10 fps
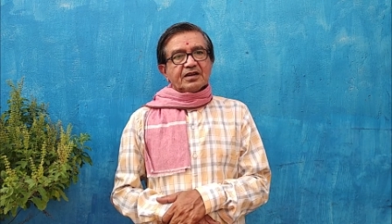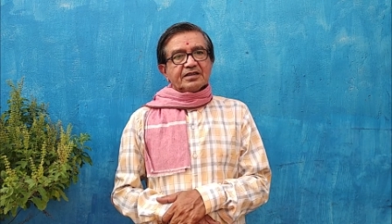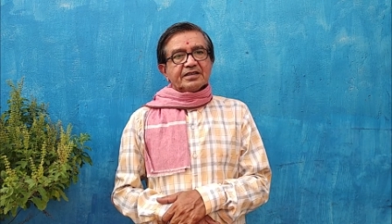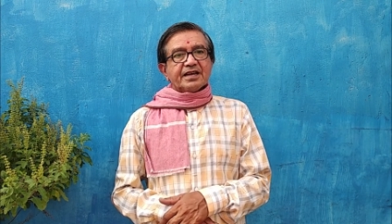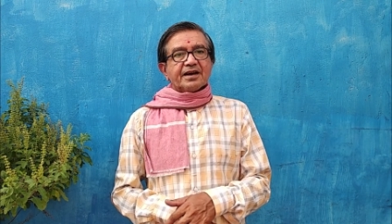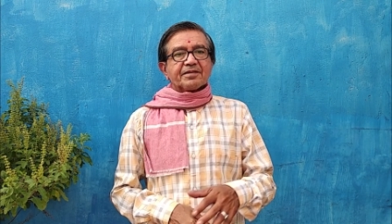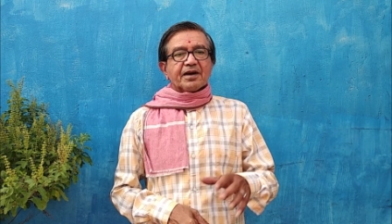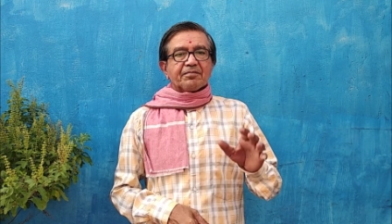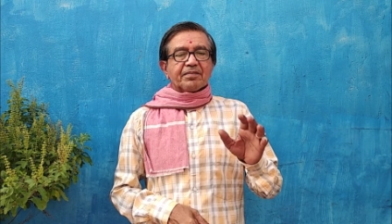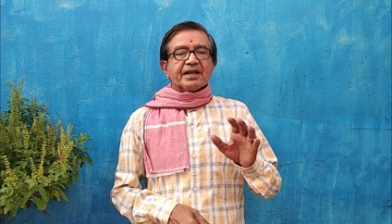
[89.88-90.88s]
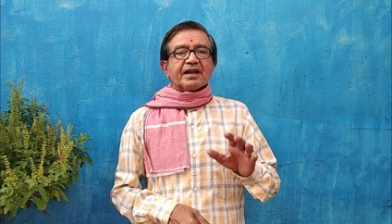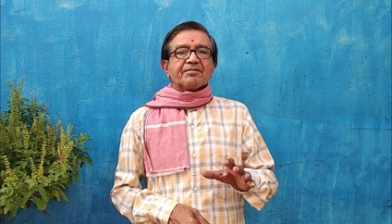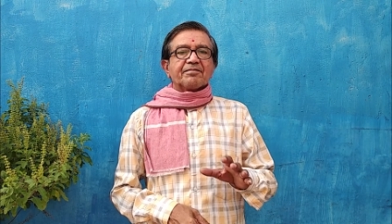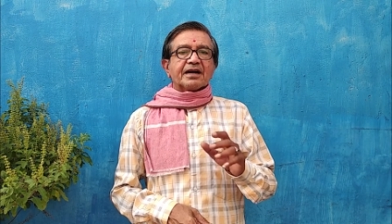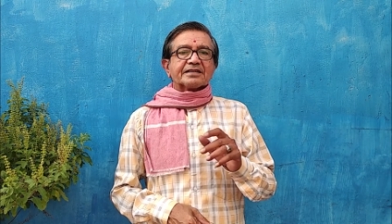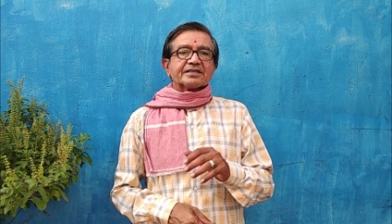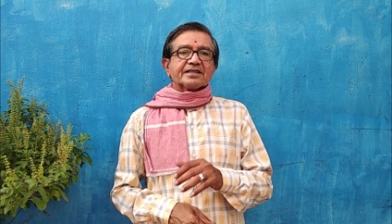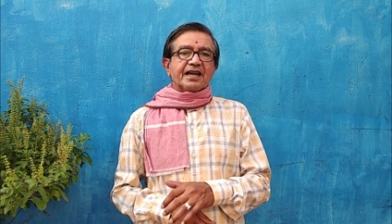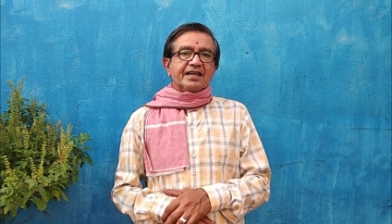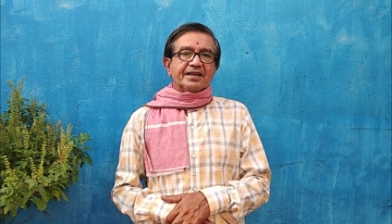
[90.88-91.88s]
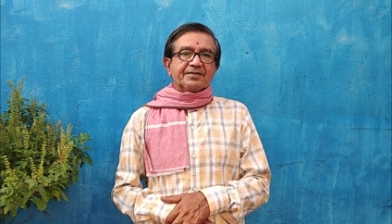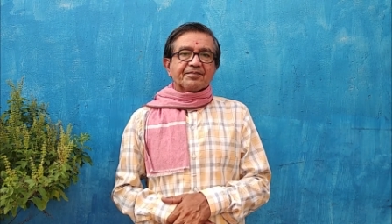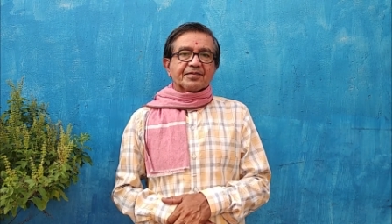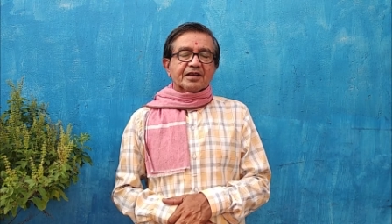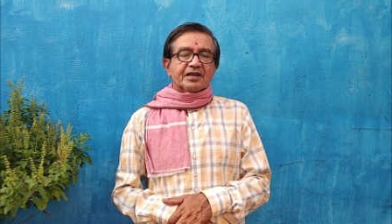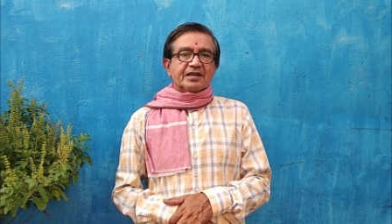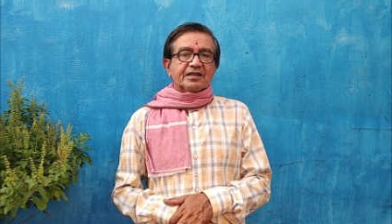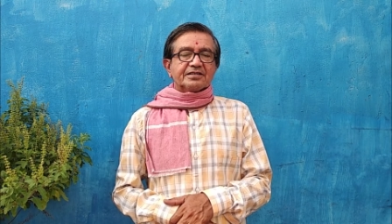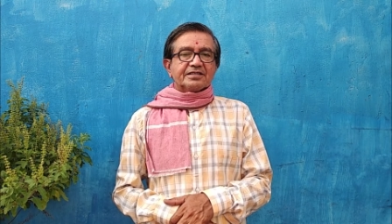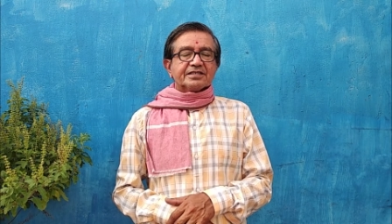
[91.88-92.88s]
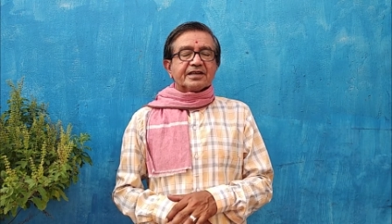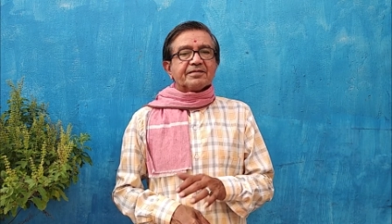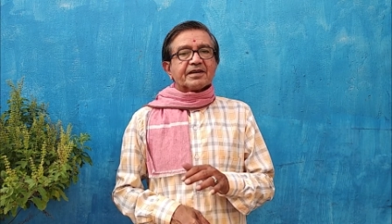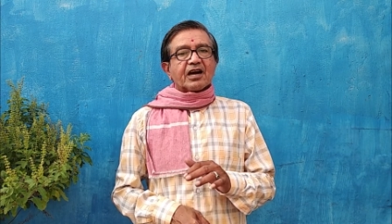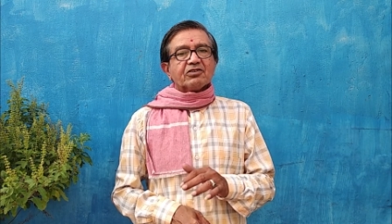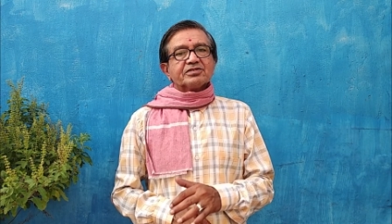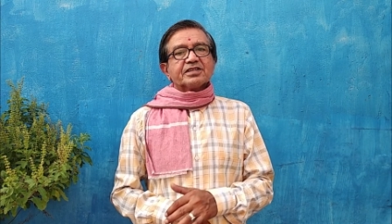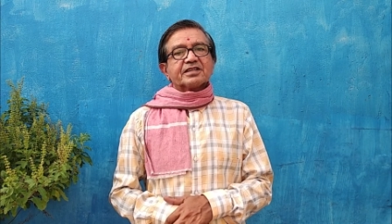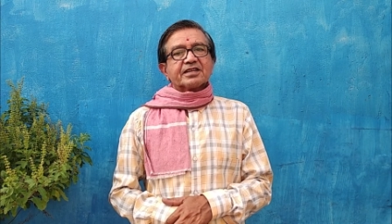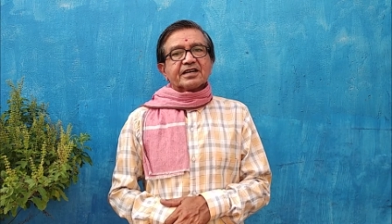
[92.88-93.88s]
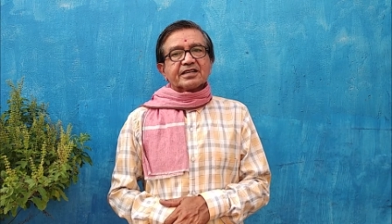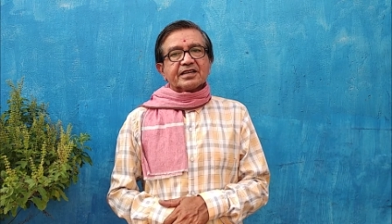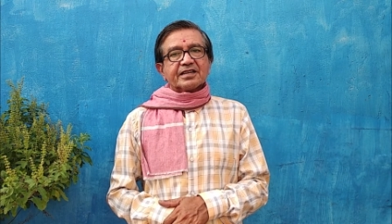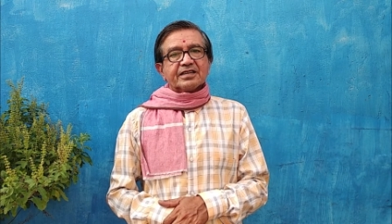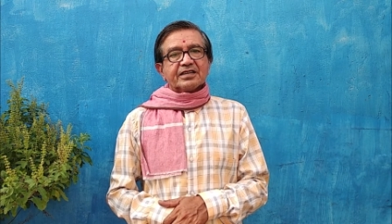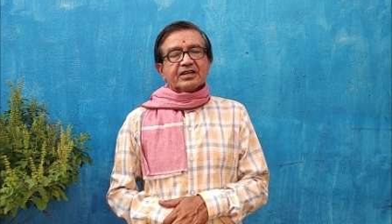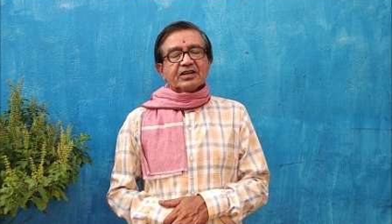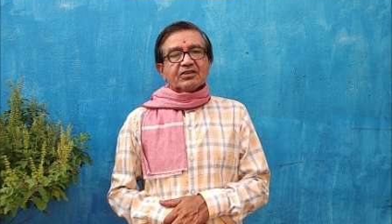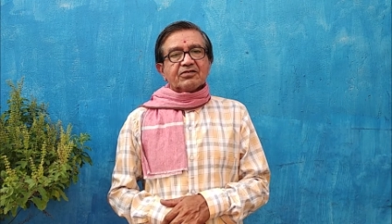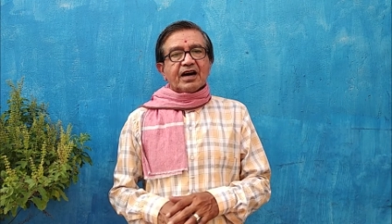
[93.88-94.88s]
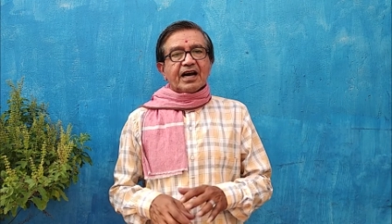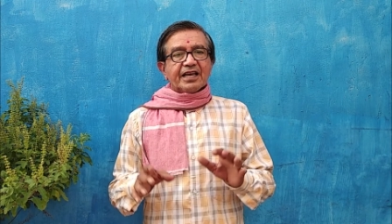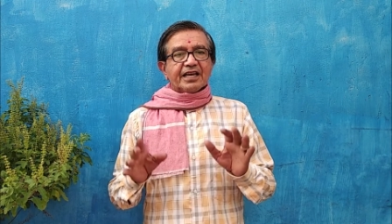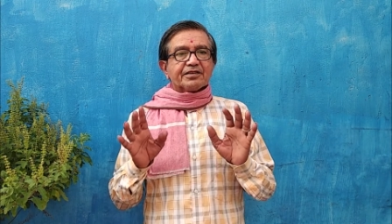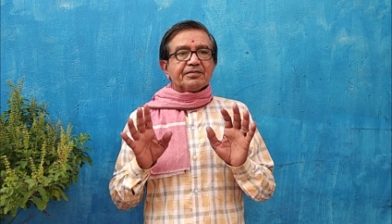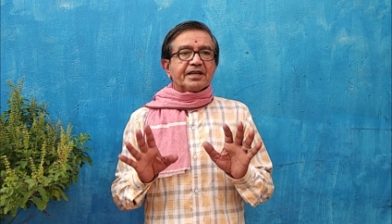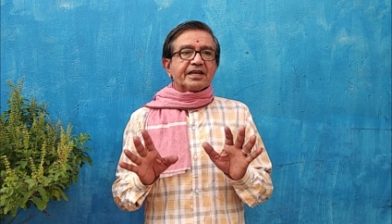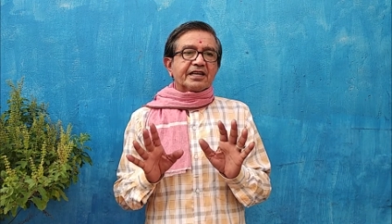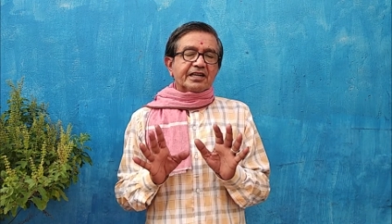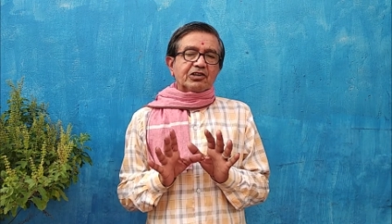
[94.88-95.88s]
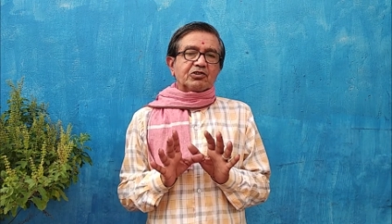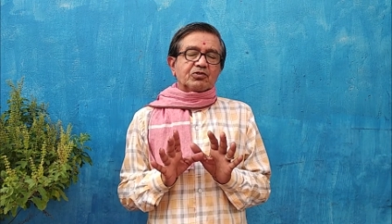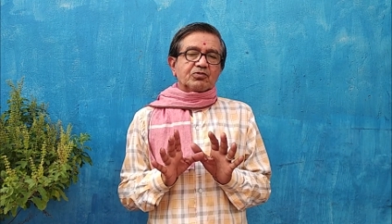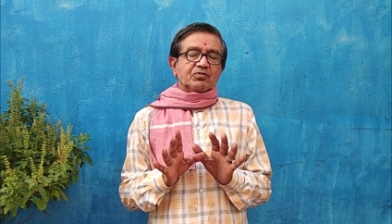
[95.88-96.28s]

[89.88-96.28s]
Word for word: यदि आपका प्लेन ऑफ मार्स खाली है जिसे हम राहु क्षेत्र कहते हैं वहां एक भी रेखा ना हो